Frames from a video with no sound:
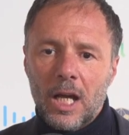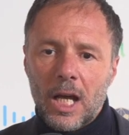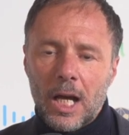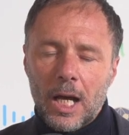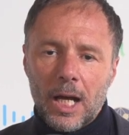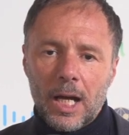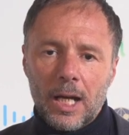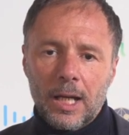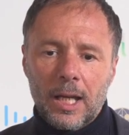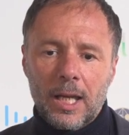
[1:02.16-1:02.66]

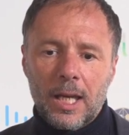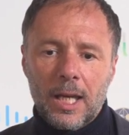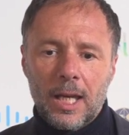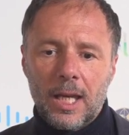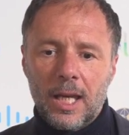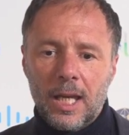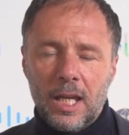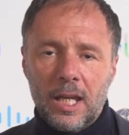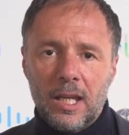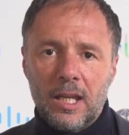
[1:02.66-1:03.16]
anche
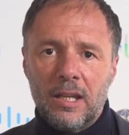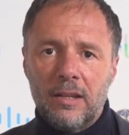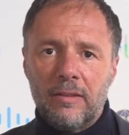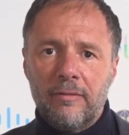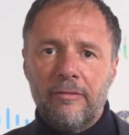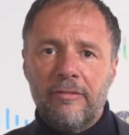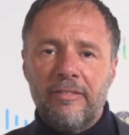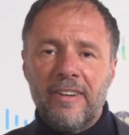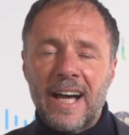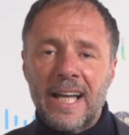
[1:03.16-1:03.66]

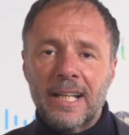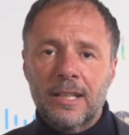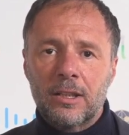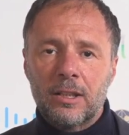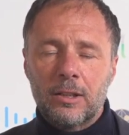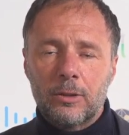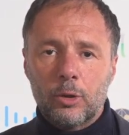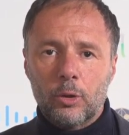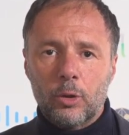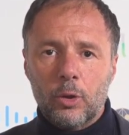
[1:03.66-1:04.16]
infatti
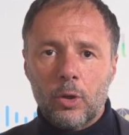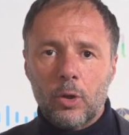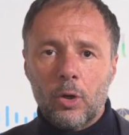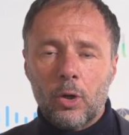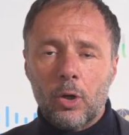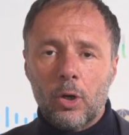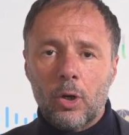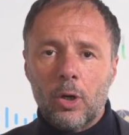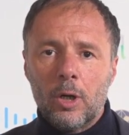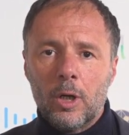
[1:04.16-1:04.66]

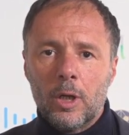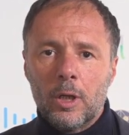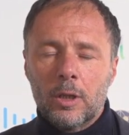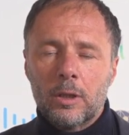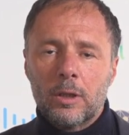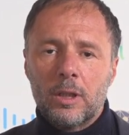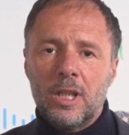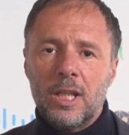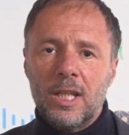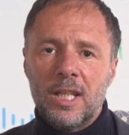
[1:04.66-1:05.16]
patto
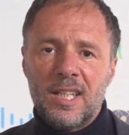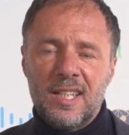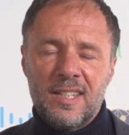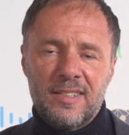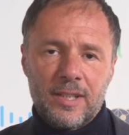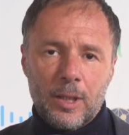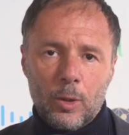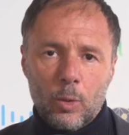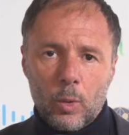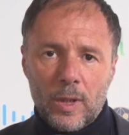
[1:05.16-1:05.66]
di
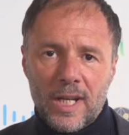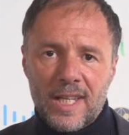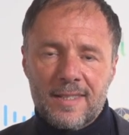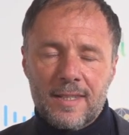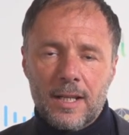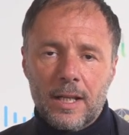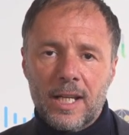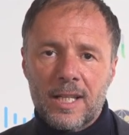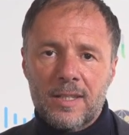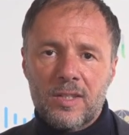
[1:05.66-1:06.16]

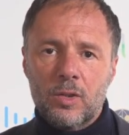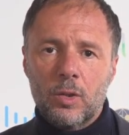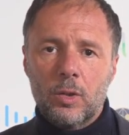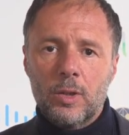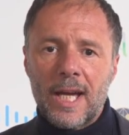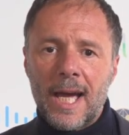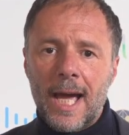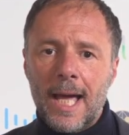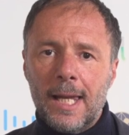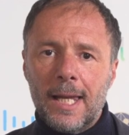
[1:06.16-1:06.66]
sicurezza
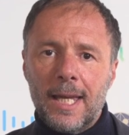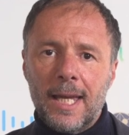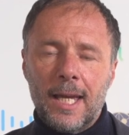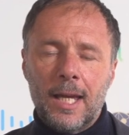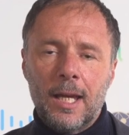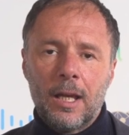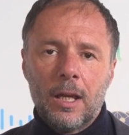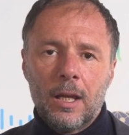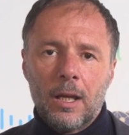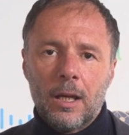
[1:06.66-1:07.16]
nazionale,
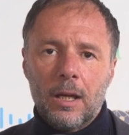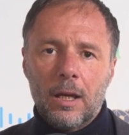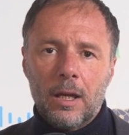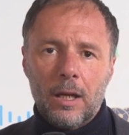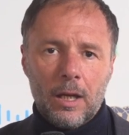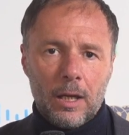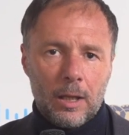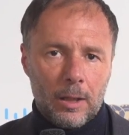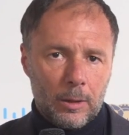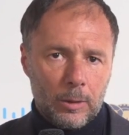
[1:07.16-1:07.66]

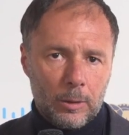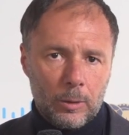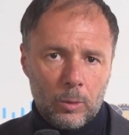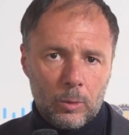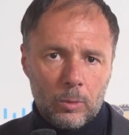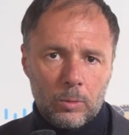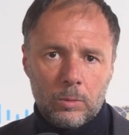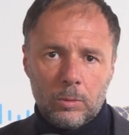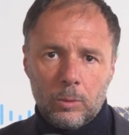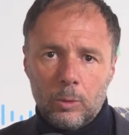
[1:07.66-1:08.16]
eh,
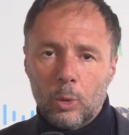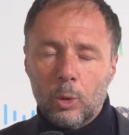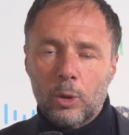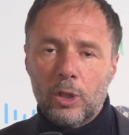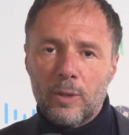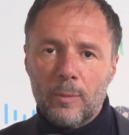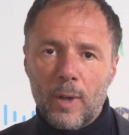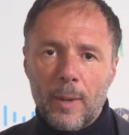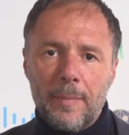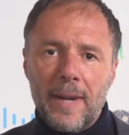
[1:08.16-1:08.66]

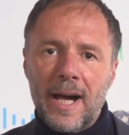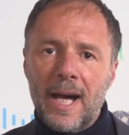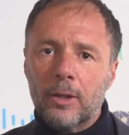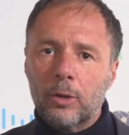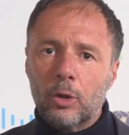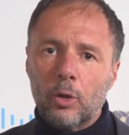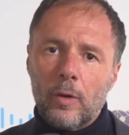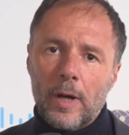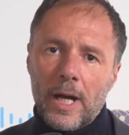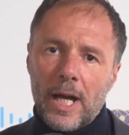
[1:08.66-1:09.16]
l'ultimo a
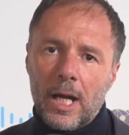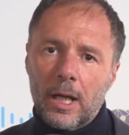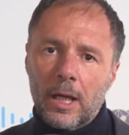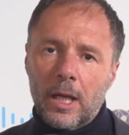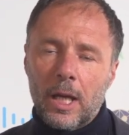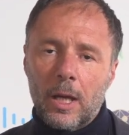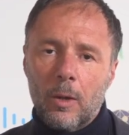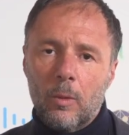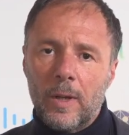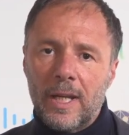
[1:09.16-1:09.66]
Mantova
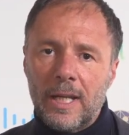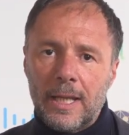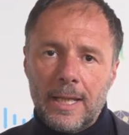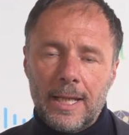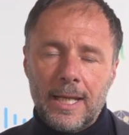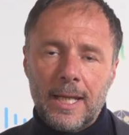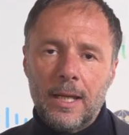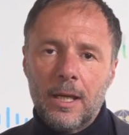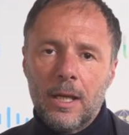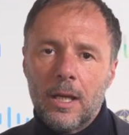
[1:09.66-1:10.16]
anche
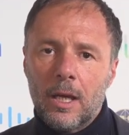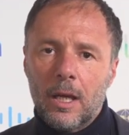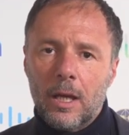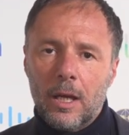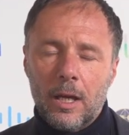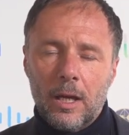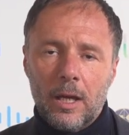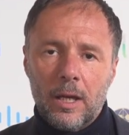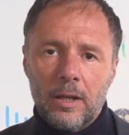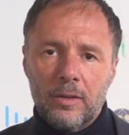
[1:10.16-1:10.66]
quelli
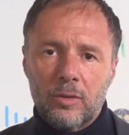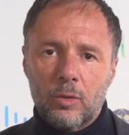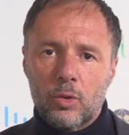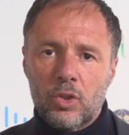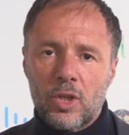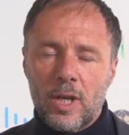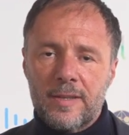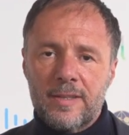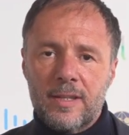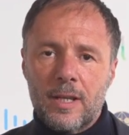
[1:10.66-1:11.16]
eh,
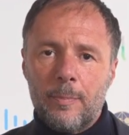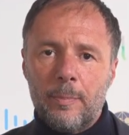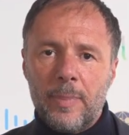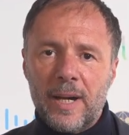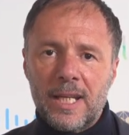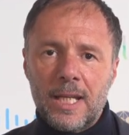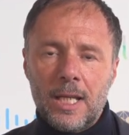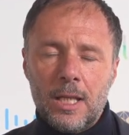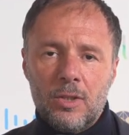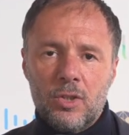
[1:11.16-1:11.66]
successi a
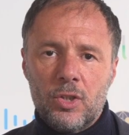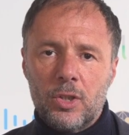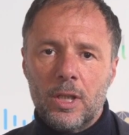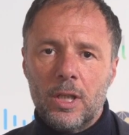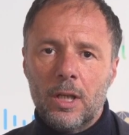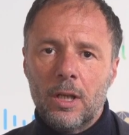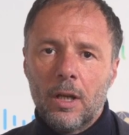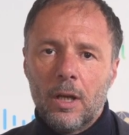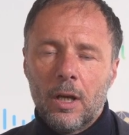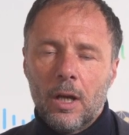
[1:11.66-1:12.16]

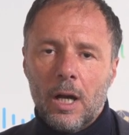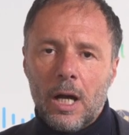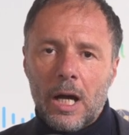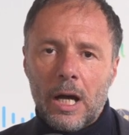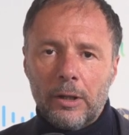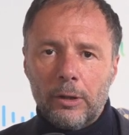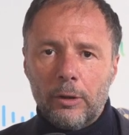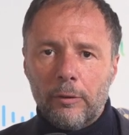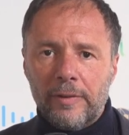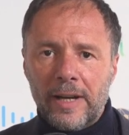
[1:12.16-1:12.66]
Parigi,
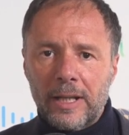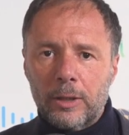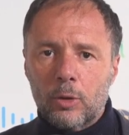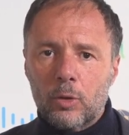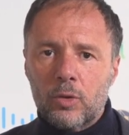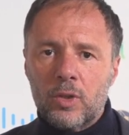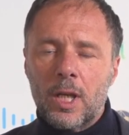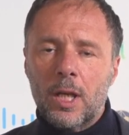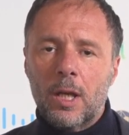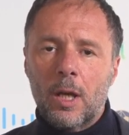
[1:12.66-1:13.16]
hanno fatto
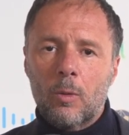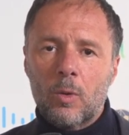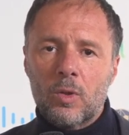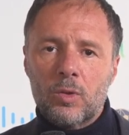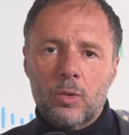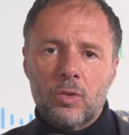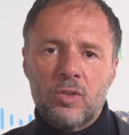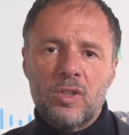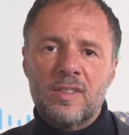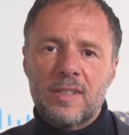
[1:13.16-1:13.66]
sì che
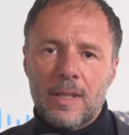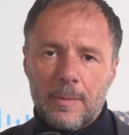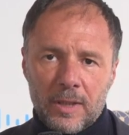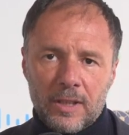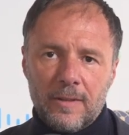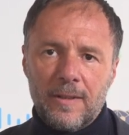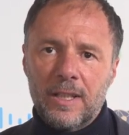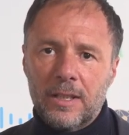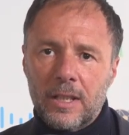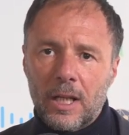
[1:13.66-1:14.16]
questo sistema
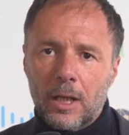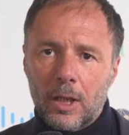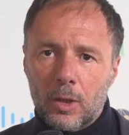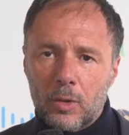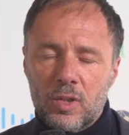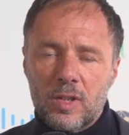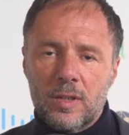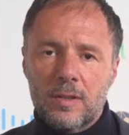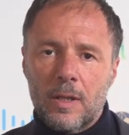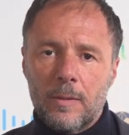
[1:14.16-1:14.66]
diventi anche un
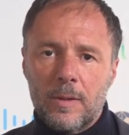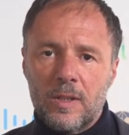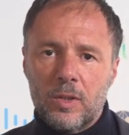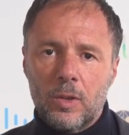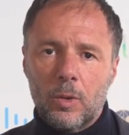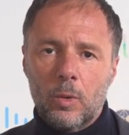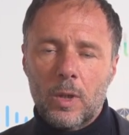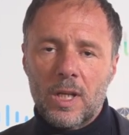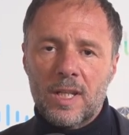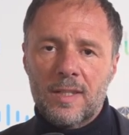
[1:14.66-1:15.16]
sistema di
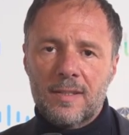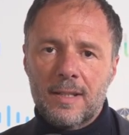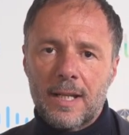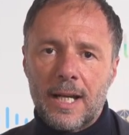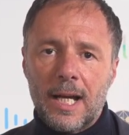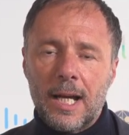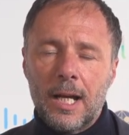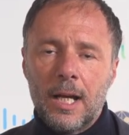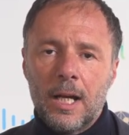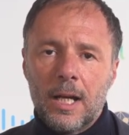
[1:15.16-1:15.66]

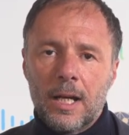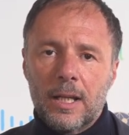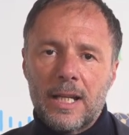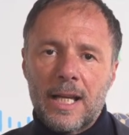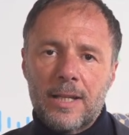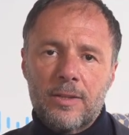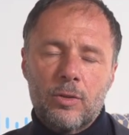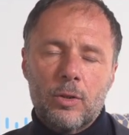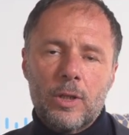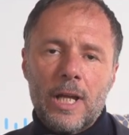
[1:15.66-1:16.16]
sicurezza
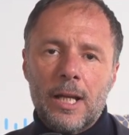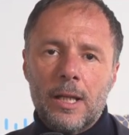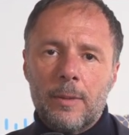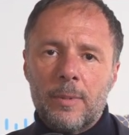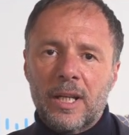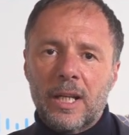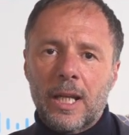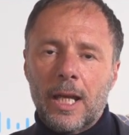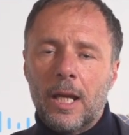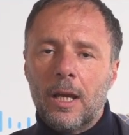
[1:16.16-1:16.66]
nazionale
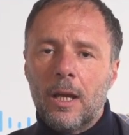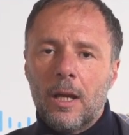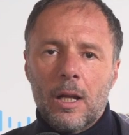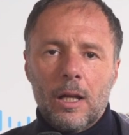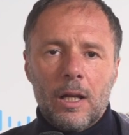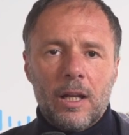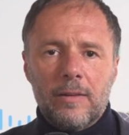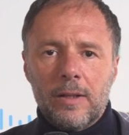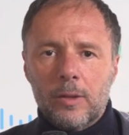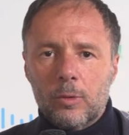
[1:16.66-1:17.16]
perché
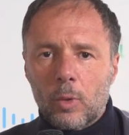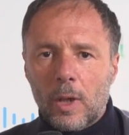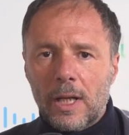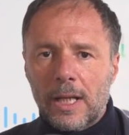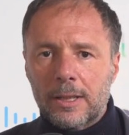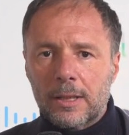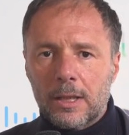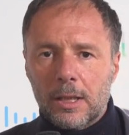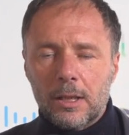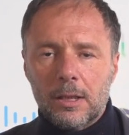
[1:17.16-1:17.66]
l'eventuale
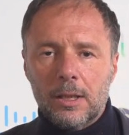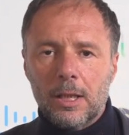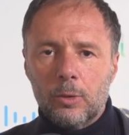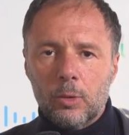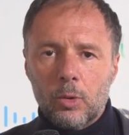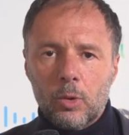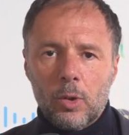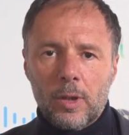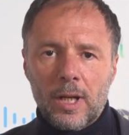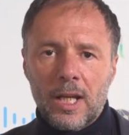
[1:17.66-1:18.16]

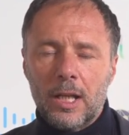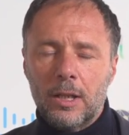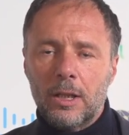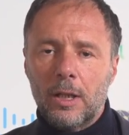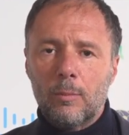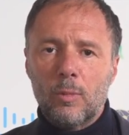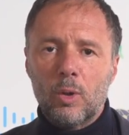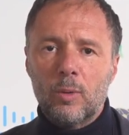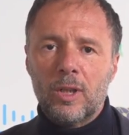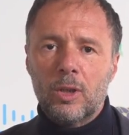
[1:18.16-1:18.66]
attentatore nel
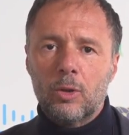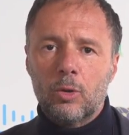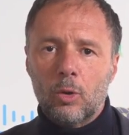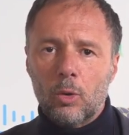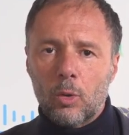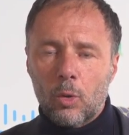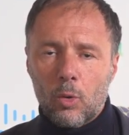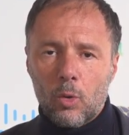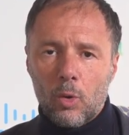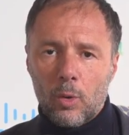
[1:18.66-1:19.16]
momento
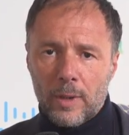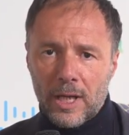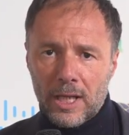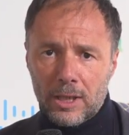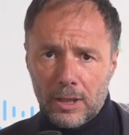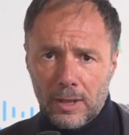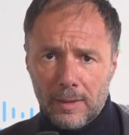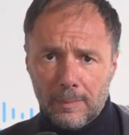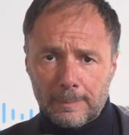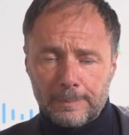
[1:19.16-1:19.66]
in cui
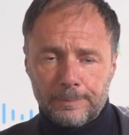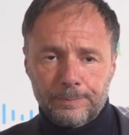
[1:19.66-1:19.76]
prende